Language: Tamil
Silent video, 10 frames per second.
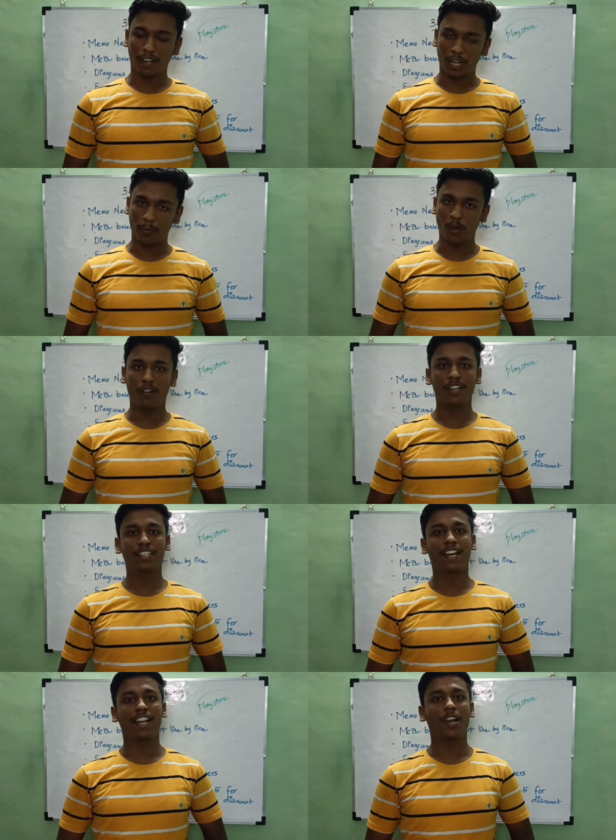வெல்கம் டு அவர்
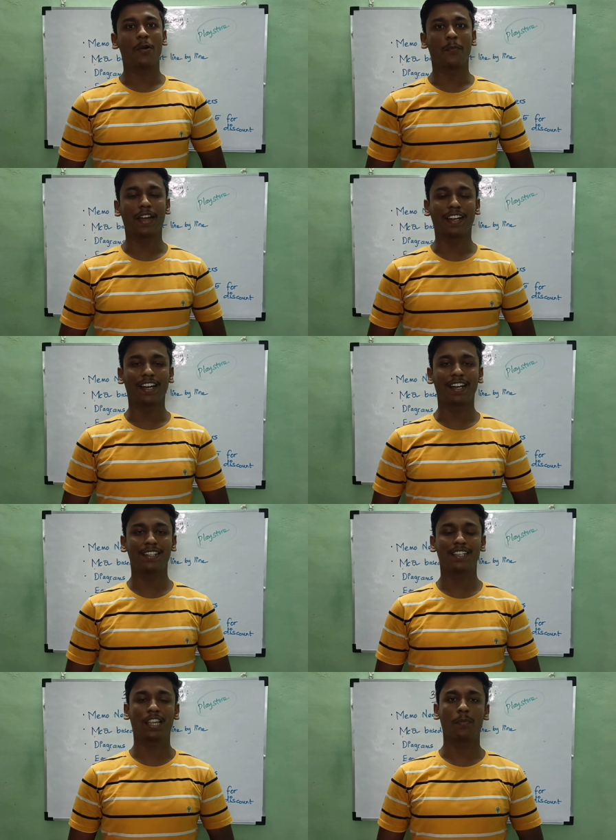சேனல் மேக்
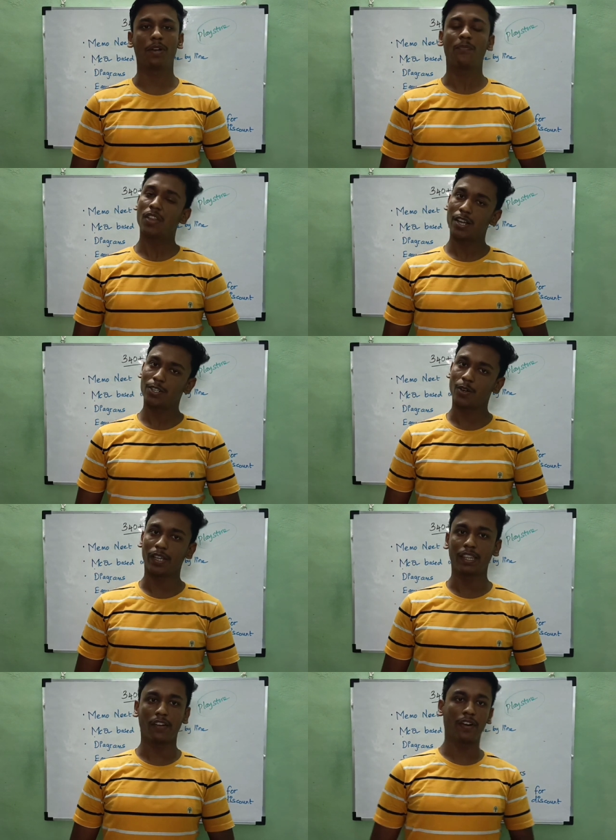டிடிசி தமிழ் ஸோ இந்த